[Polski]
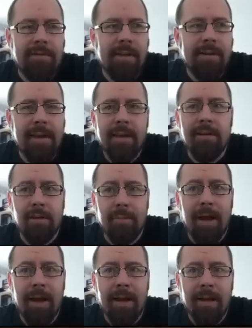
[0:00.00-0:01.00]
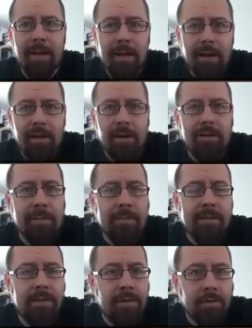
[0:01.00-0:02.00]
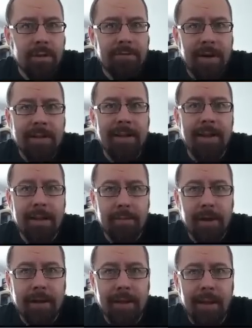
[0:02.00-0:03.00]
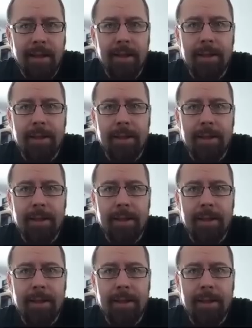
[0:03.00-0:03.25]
wielkiego robala rodem z Diony Franka Herberta